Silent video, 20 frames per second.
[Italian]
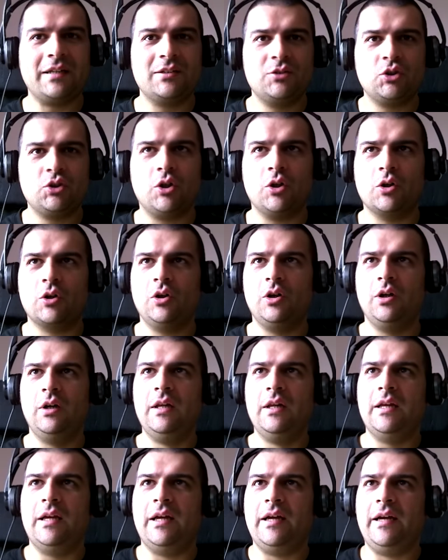gran
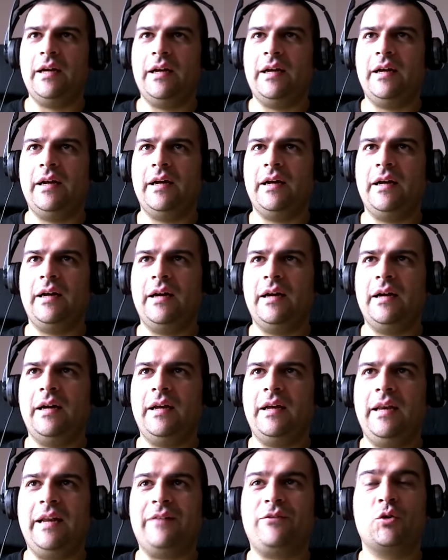gioco, eh,
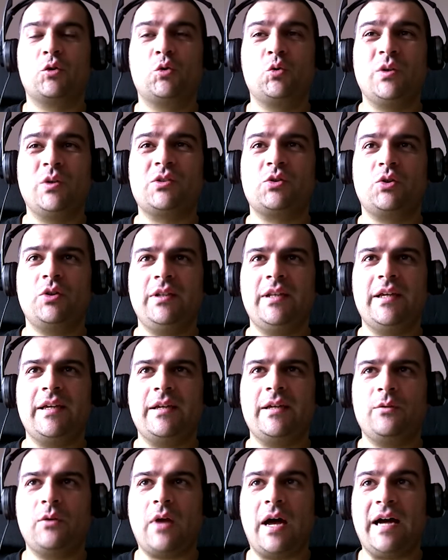la fortuna sorride
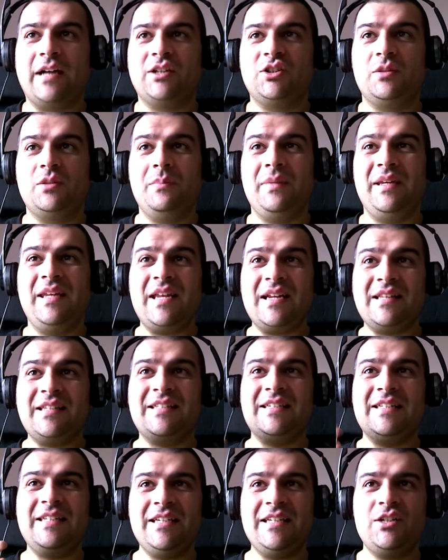agli audaci, miniera
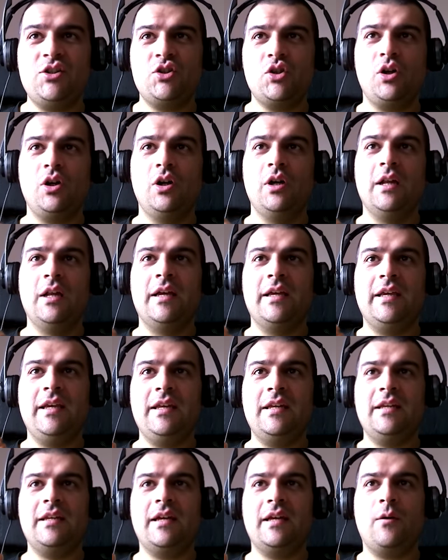di silicio
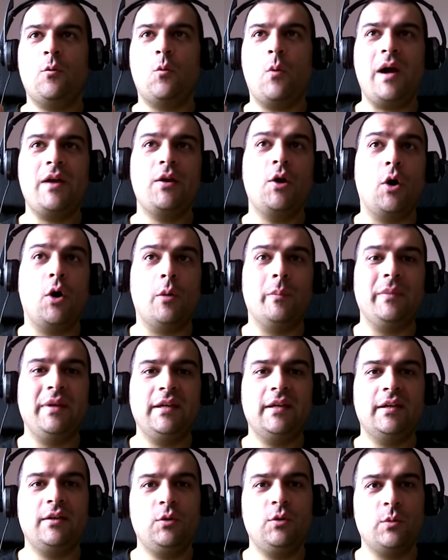in
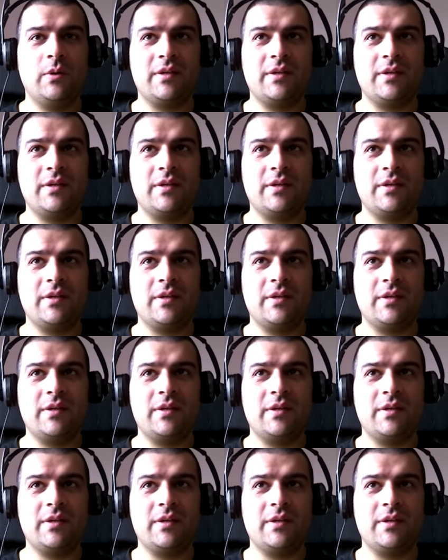Wyoming,